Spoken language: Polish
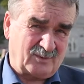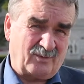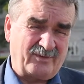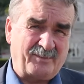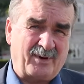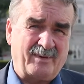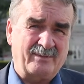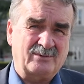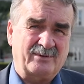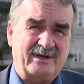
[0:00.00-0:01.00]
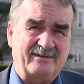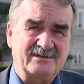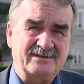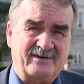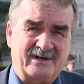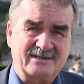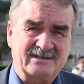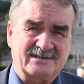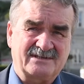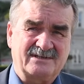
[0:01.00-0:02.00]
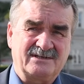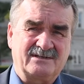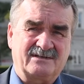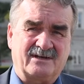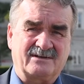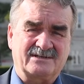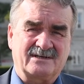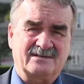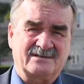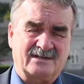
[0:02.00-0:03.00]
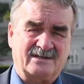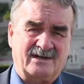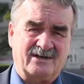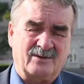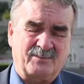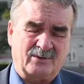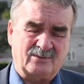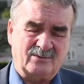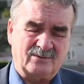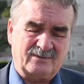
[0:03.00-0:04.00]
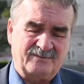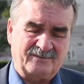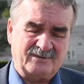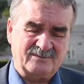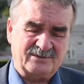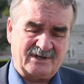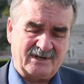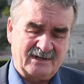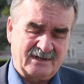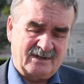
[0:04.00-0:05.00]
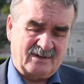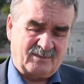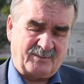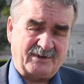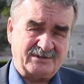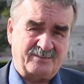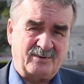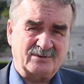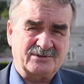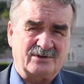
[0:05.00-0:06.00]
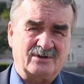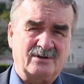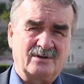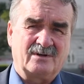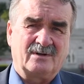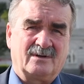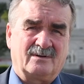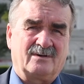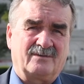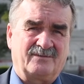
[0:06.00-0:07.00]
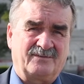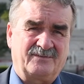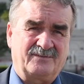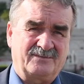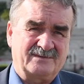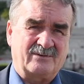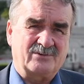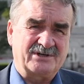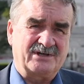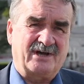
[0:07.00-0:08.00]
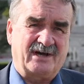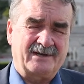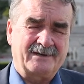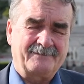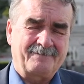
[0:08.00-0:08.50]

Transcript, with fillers: główny problem, który ja widzę w realizacji tego centralnego portu, tkwi w tym, że po pierwsze połączono w założeniach